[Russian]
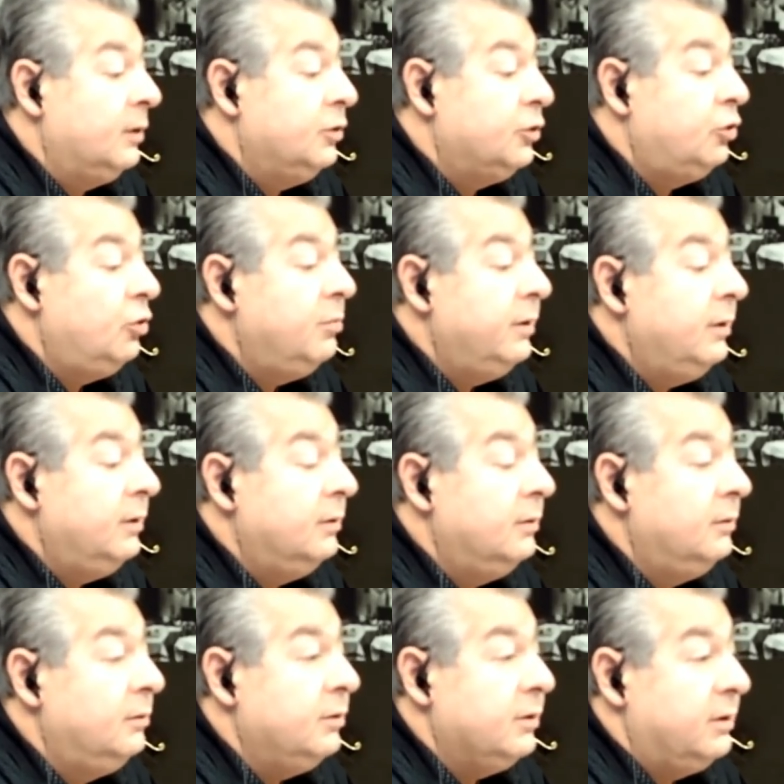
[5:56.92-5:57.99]

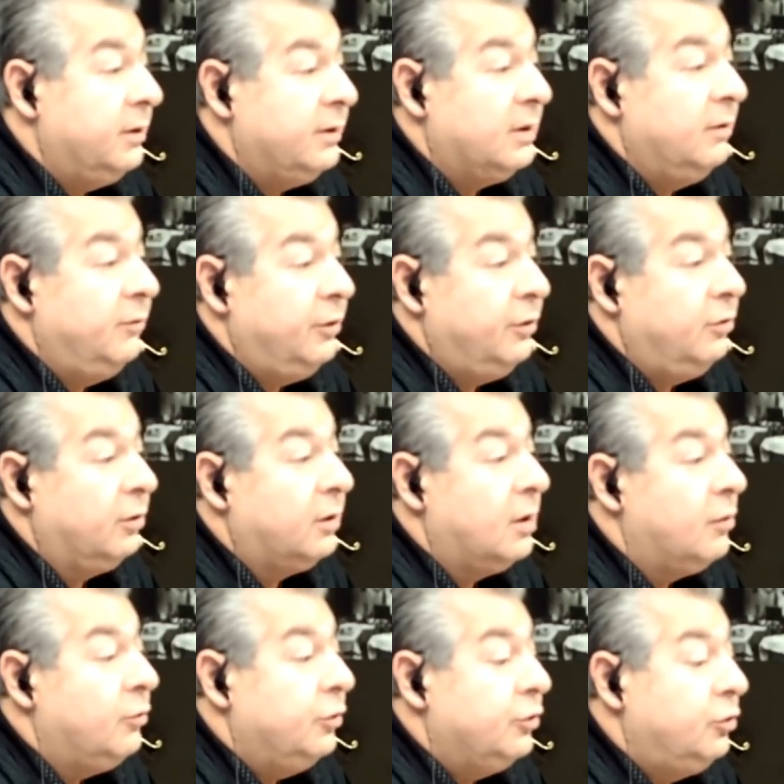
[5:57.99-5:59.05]
чтобы, то есть разговор идет
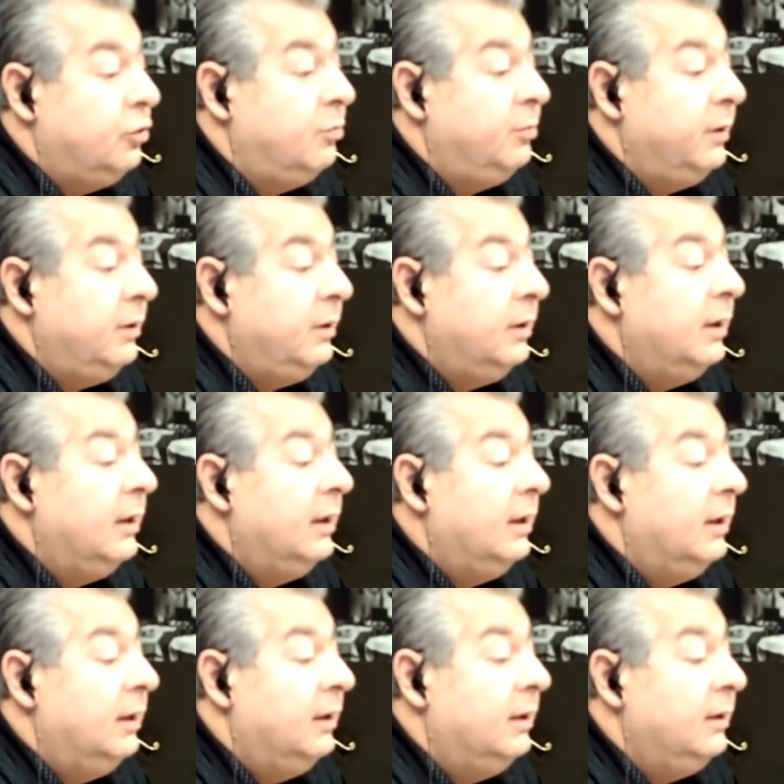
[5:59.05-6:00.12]
какой, чтобы
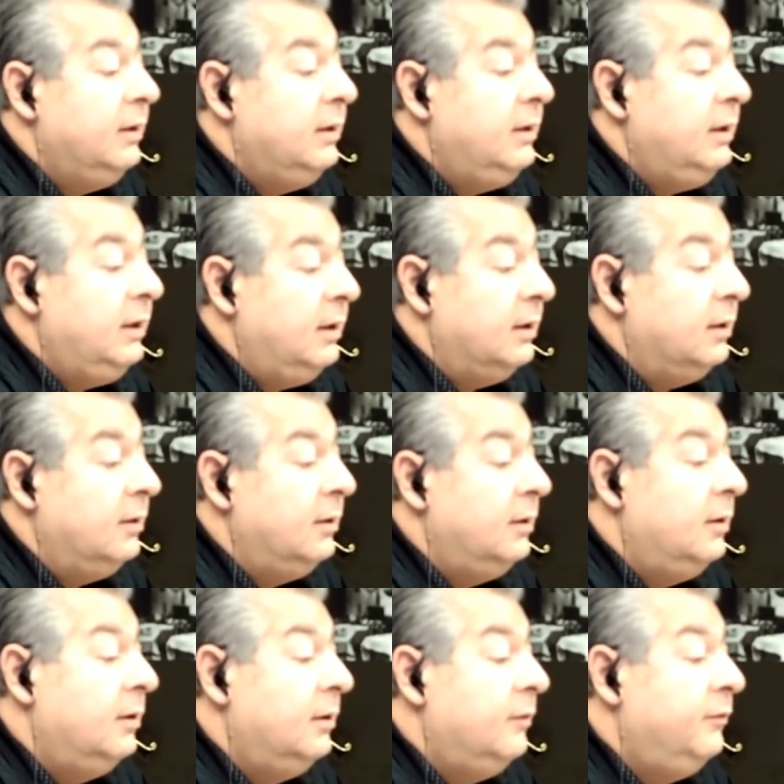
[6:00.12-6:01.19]
э, не
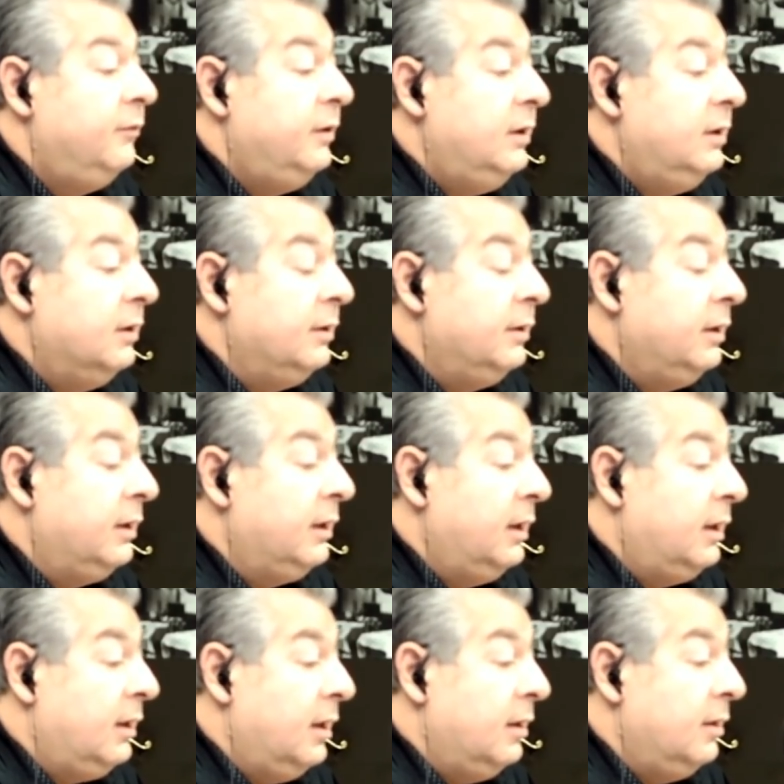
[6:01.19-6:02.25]
выдал на
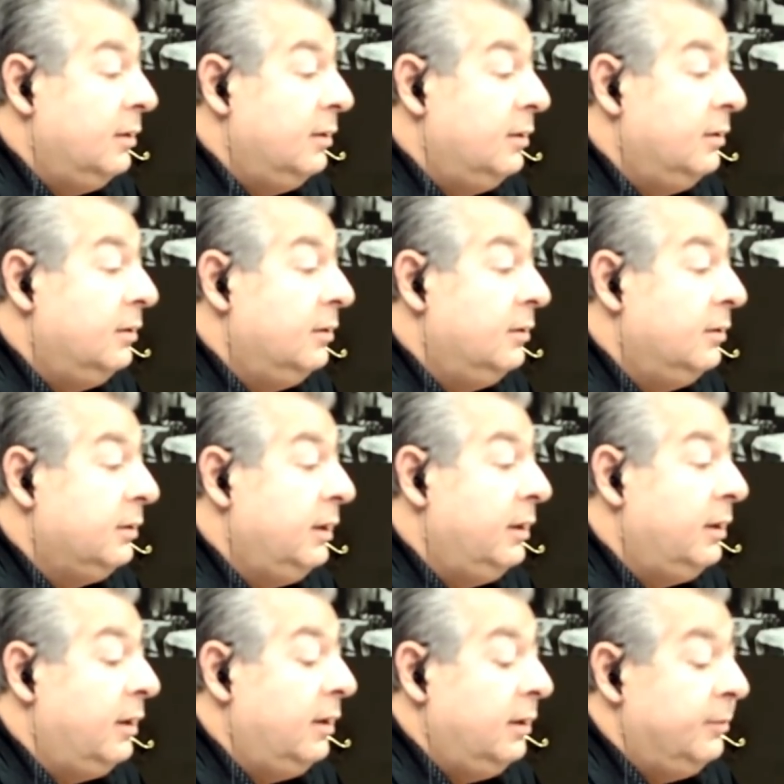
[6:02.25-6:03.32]
гора э, генеральный